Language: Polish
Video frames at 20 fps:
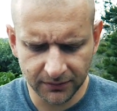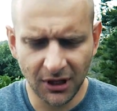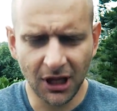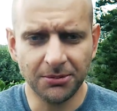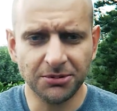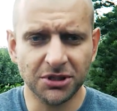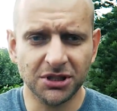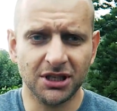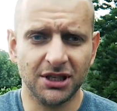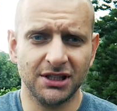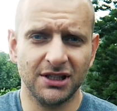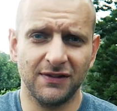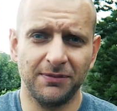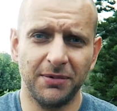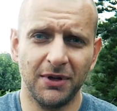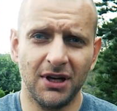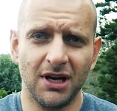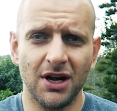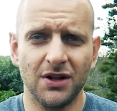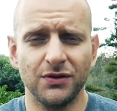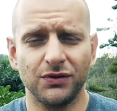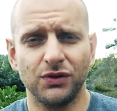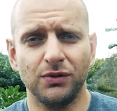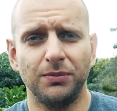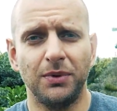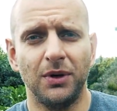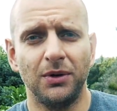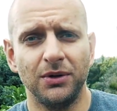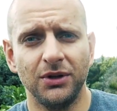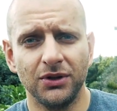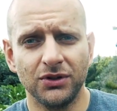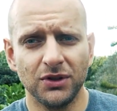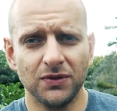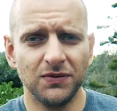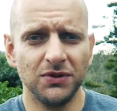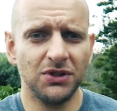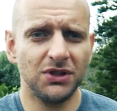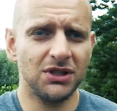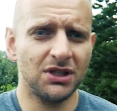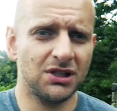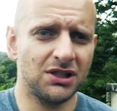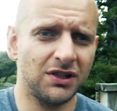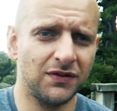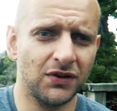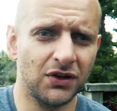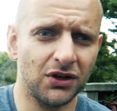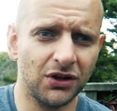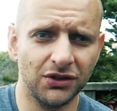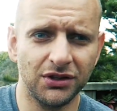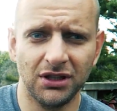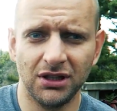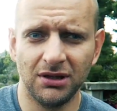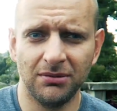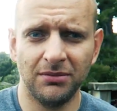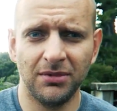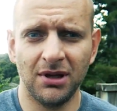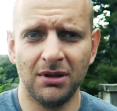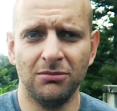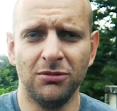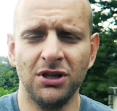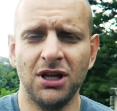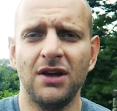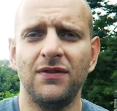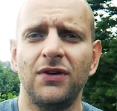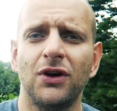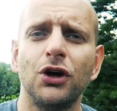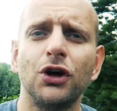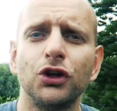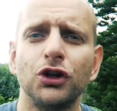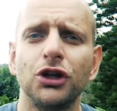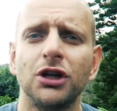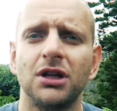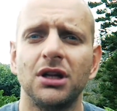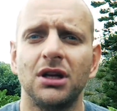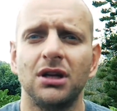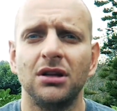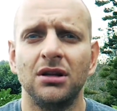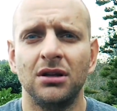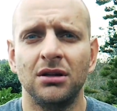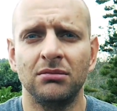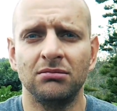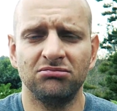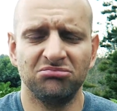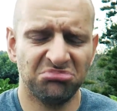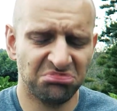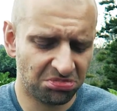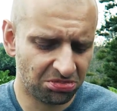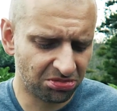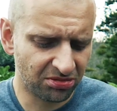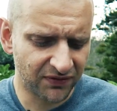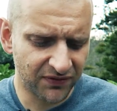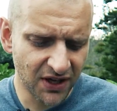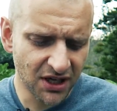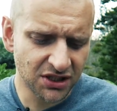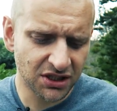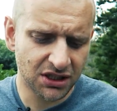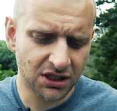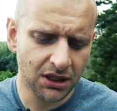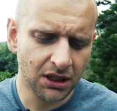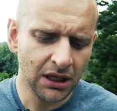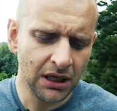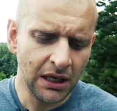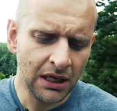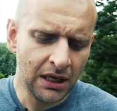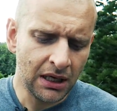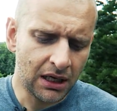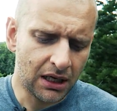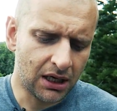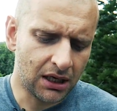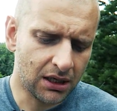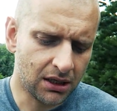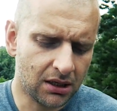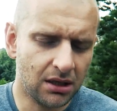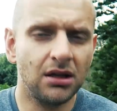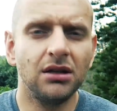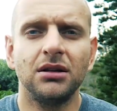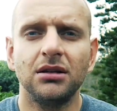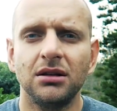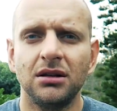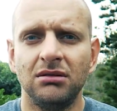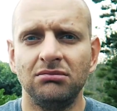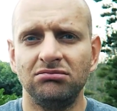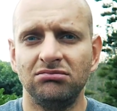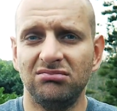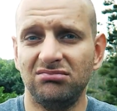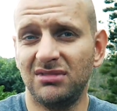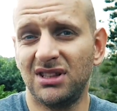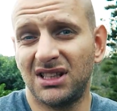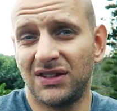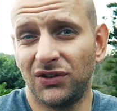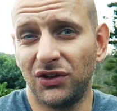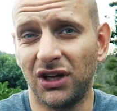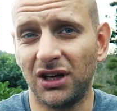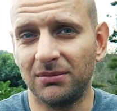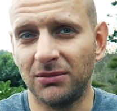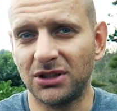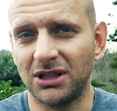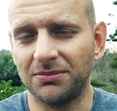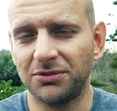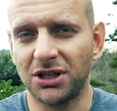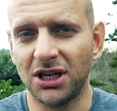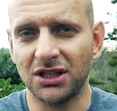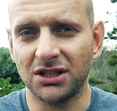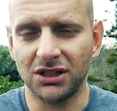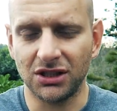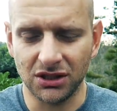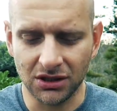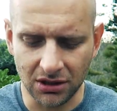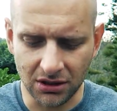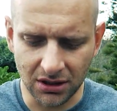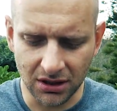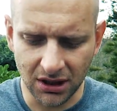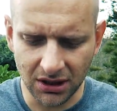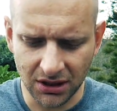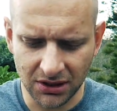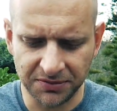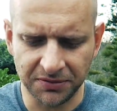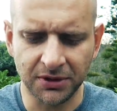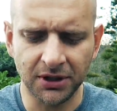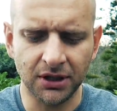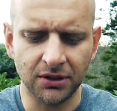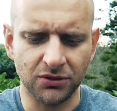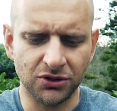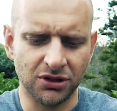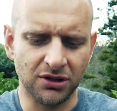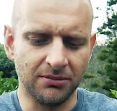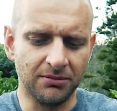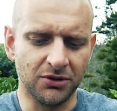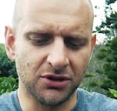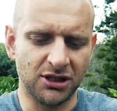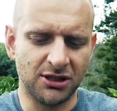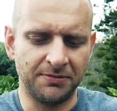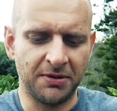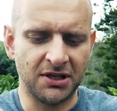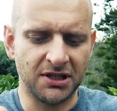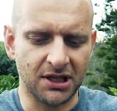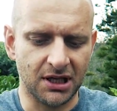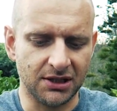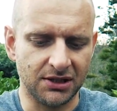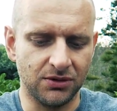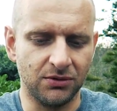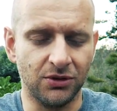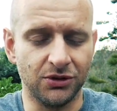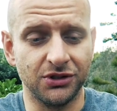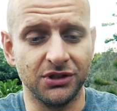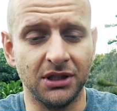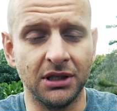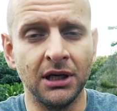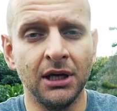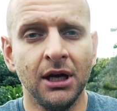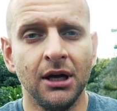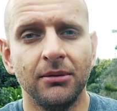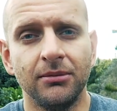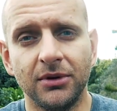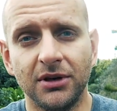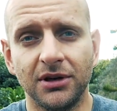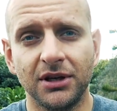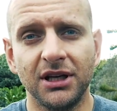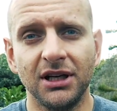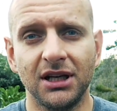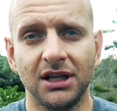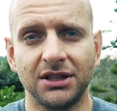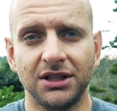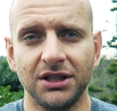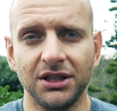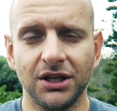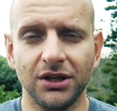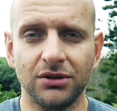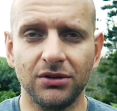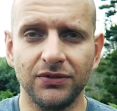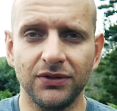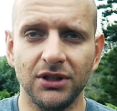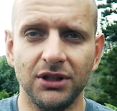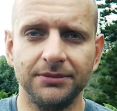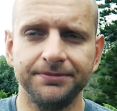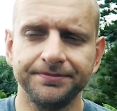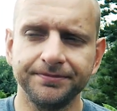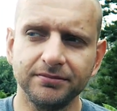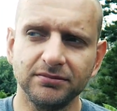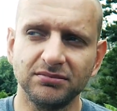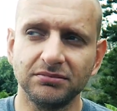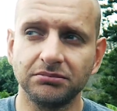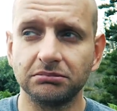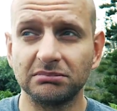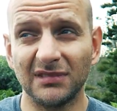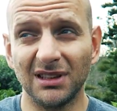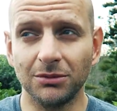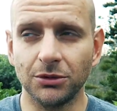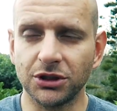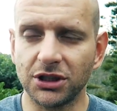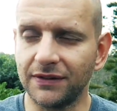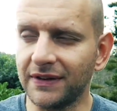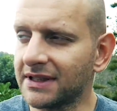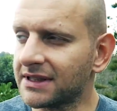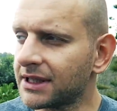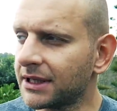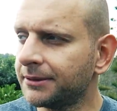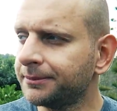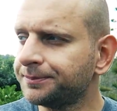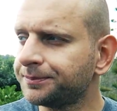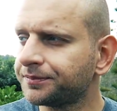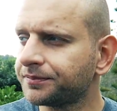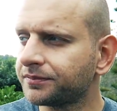nie przeszkadza w bieganiu zupełnie. Oczywiście jest niewygodnie, mniej wygodnie na wjeździe, ale na zawodach można przeżyć. No, ja tych spodenek użyłem może z 5 razy łącznie, bo kilka treningów i może więcej.